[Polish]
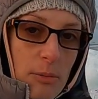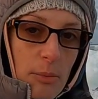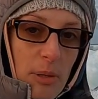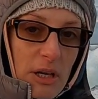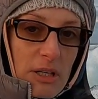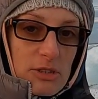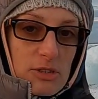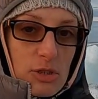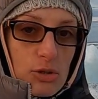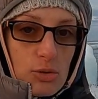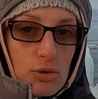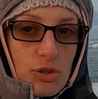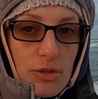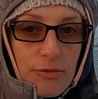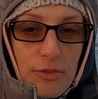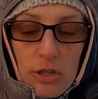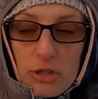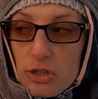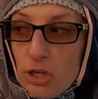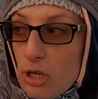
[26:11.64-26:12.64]
bardzo dużo
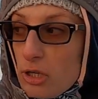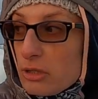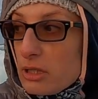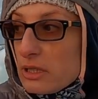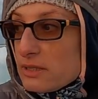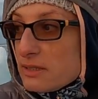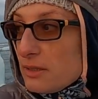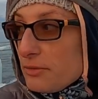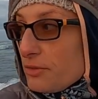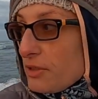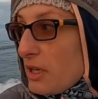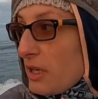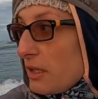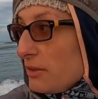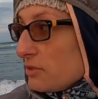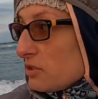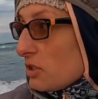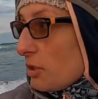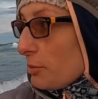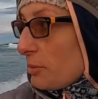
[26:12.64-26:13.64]
wody ona
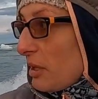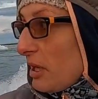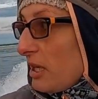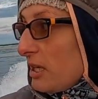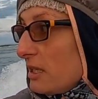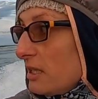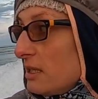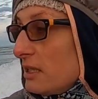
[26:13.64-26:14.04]
zawiera w sobie.